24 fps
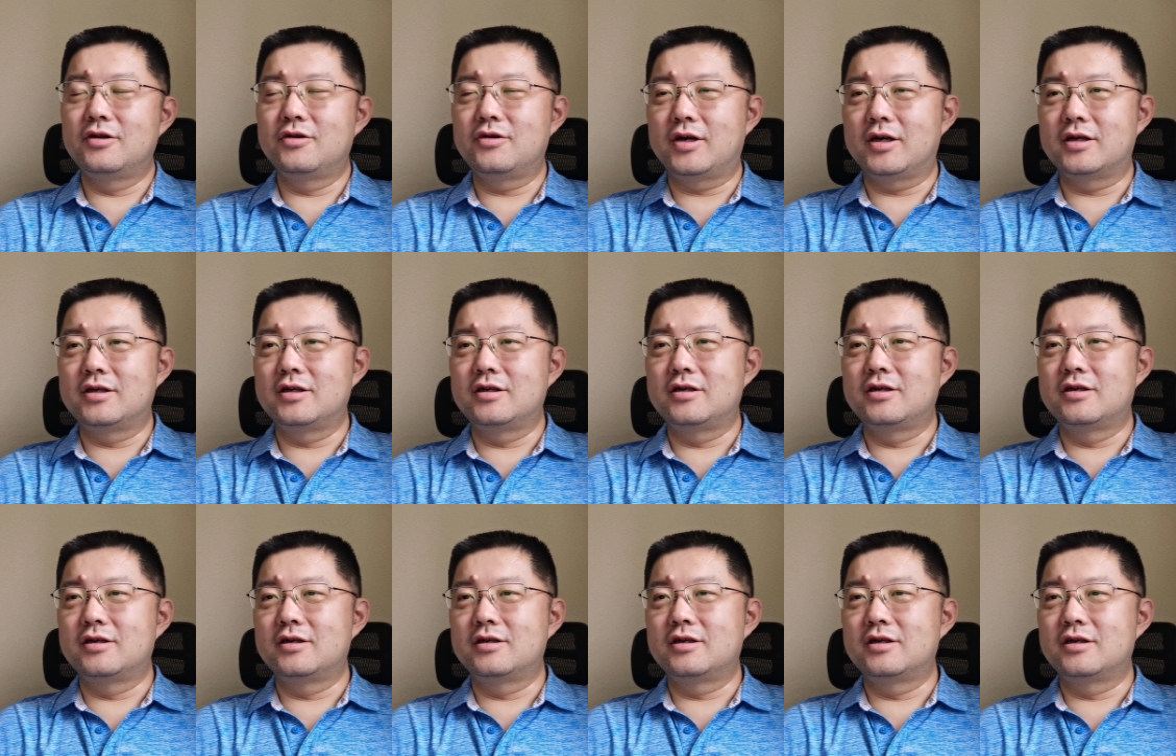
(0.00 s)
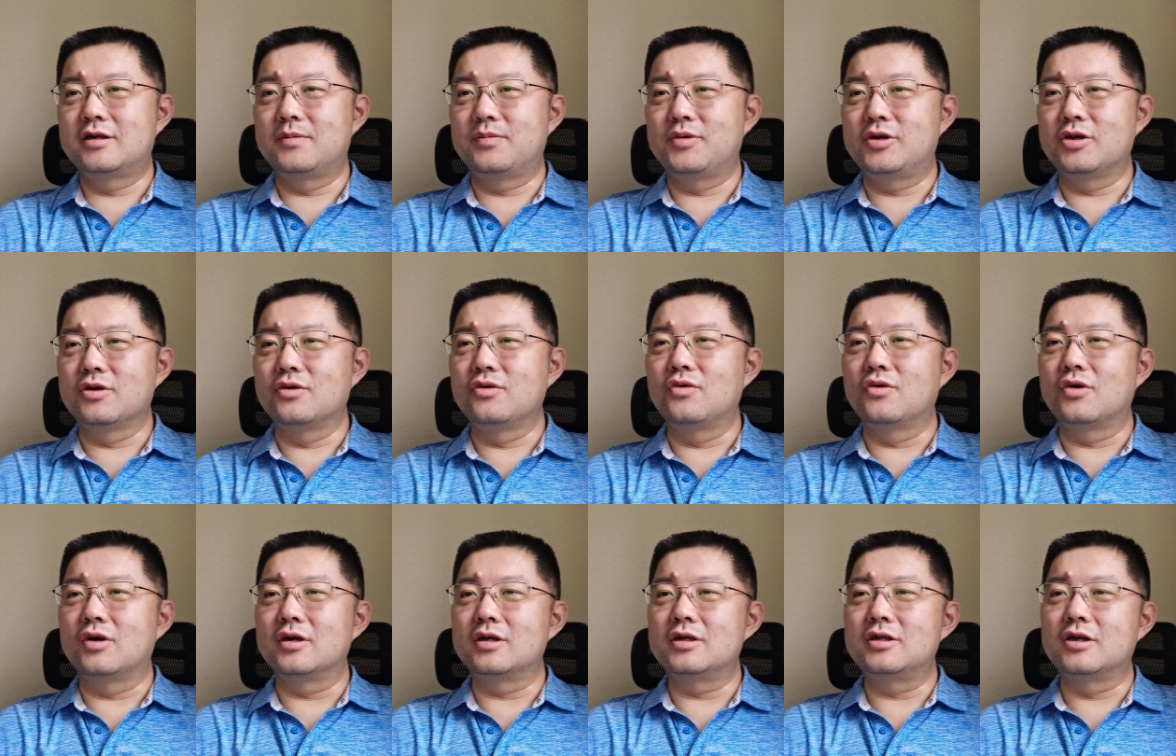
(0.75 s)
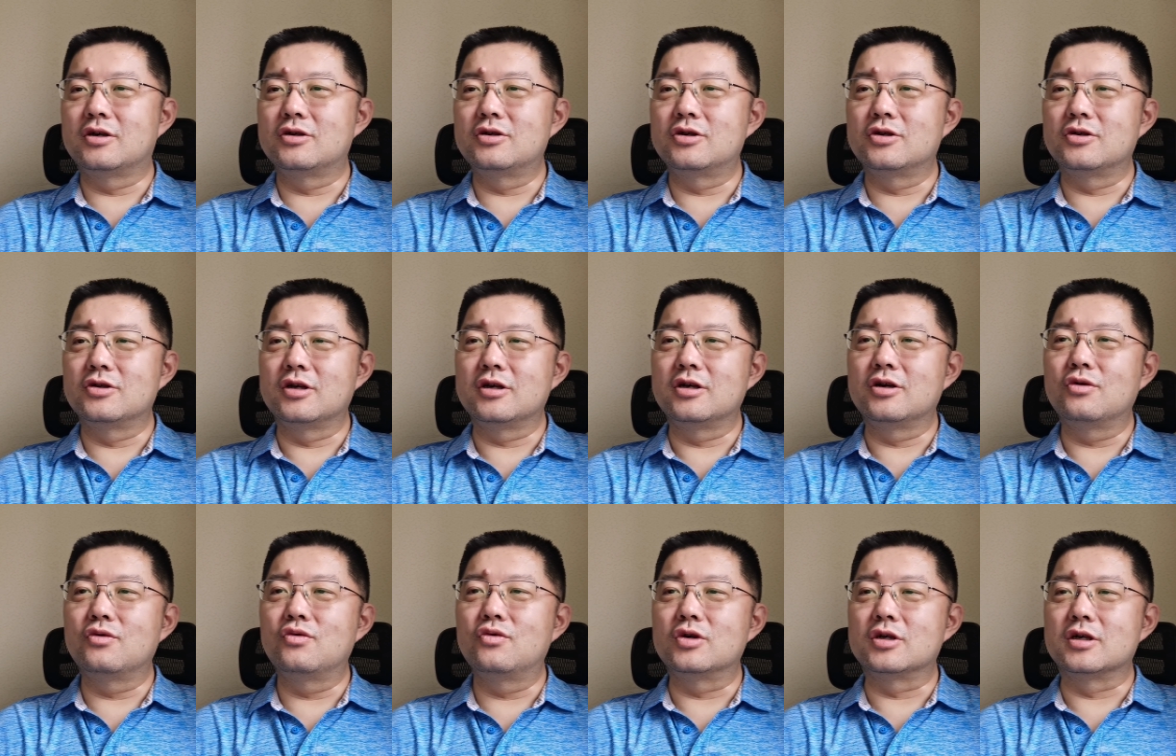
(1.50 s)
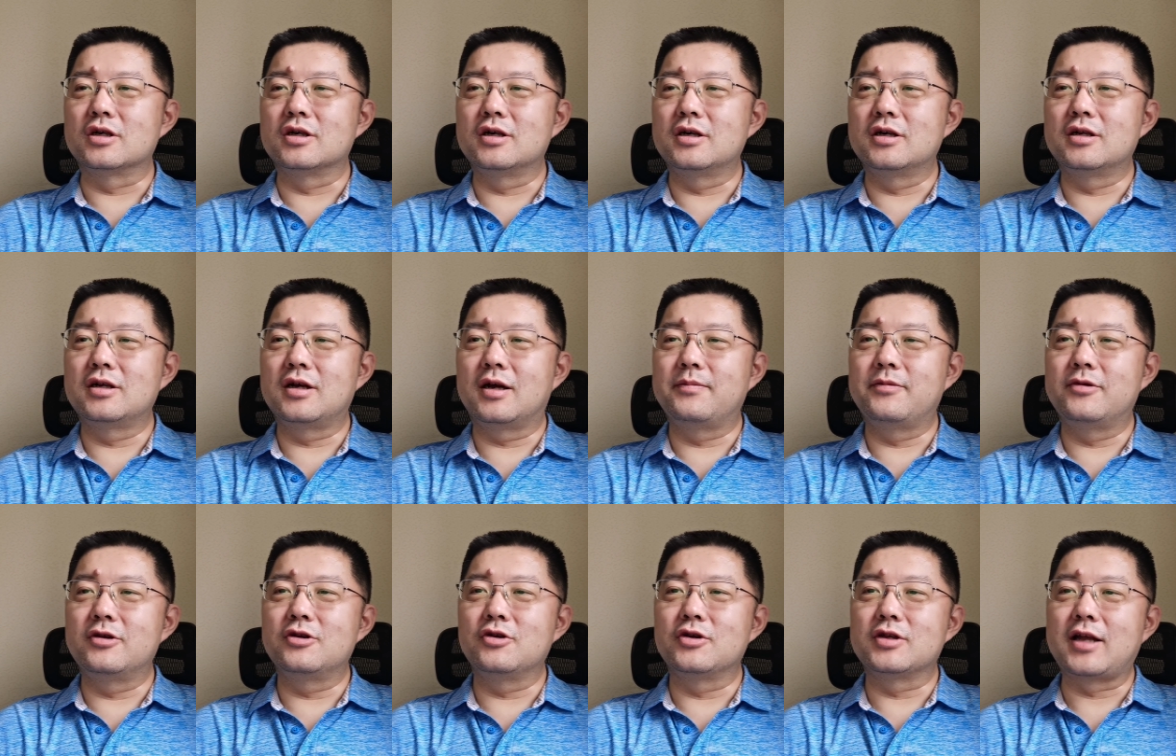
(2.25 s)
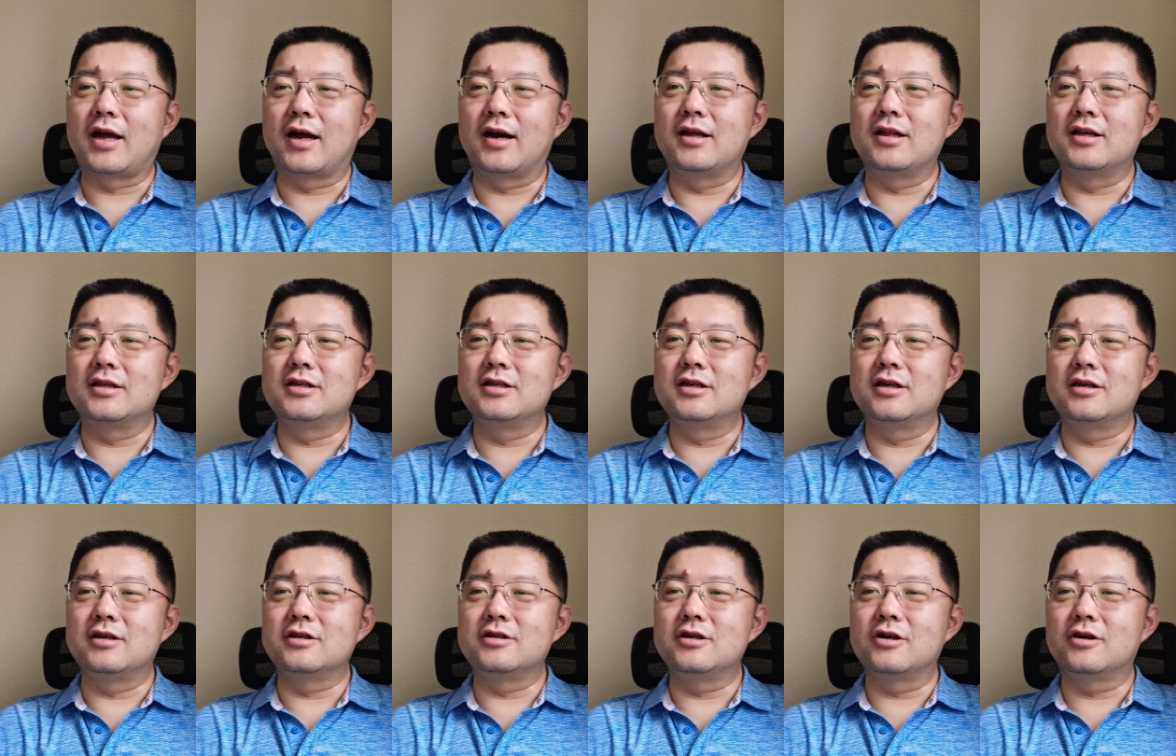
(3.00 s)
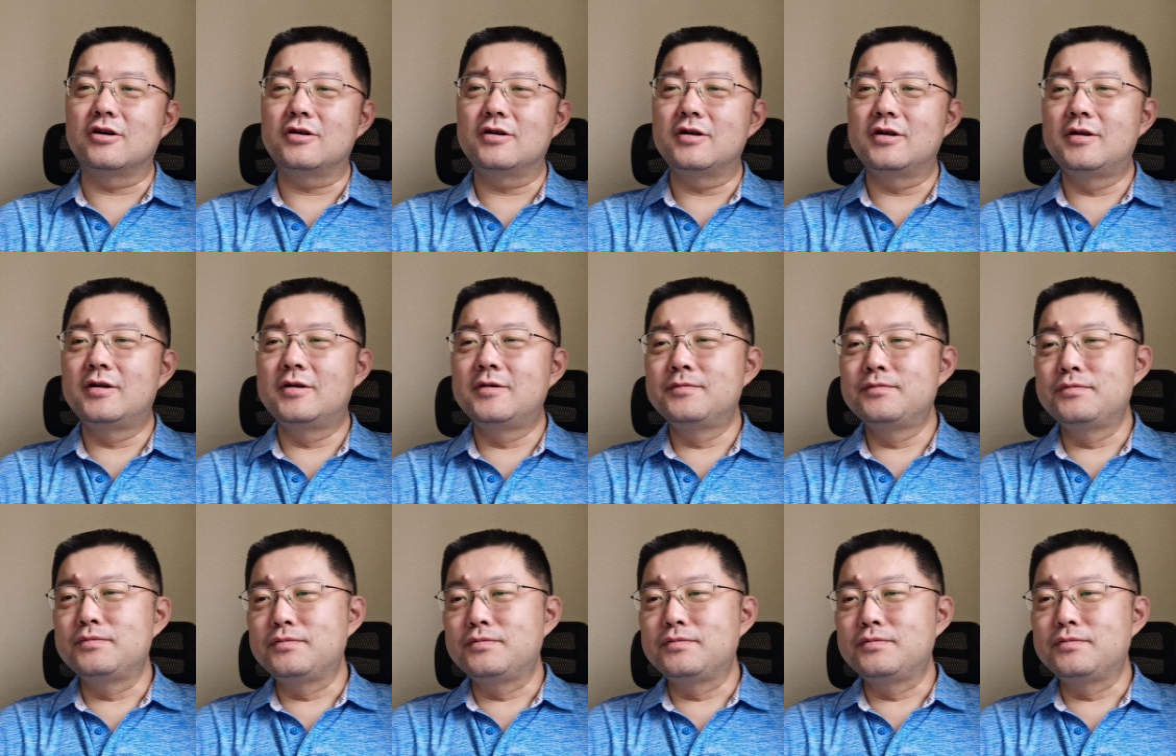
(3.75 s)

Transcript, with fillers: 对，这是这是苹果销售的一个故事和他们所带来的饥饿营销。